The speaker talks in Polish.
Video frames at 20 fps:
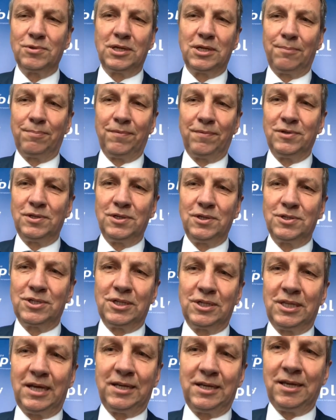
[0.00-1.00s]
Można powiedzieć,
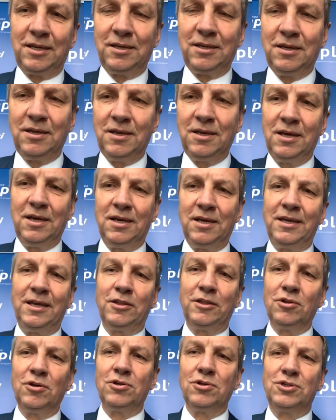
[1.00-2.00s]
że takiej
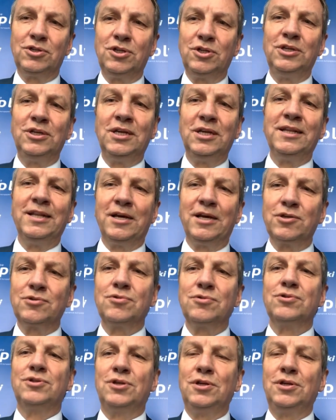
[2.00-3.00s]
jedności nie
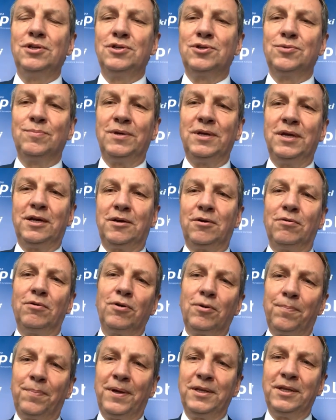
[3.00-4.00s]
narzuciliśmy jako
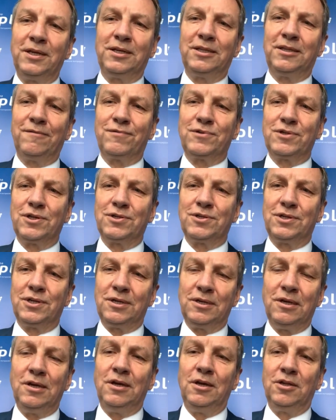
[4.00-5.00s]
grupa nigdy
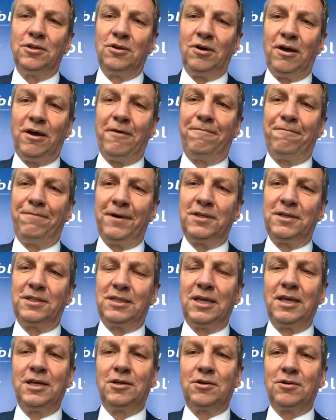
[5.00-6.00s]
wcześniej. To
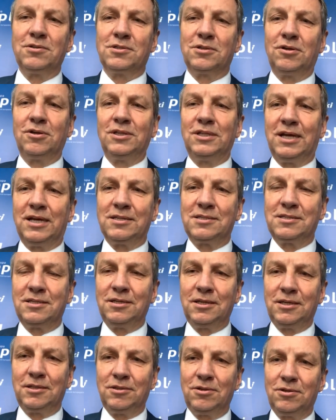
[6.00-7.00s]
efekt tej
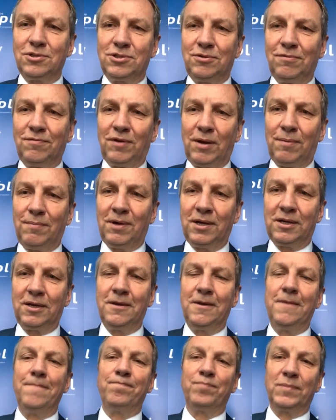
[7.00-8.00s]
konsolidacji jedności w
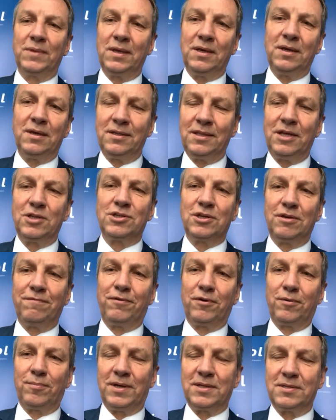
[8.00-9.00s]
ramach E, naszej
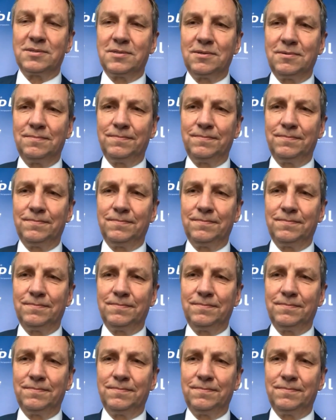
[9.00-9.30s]
formacji.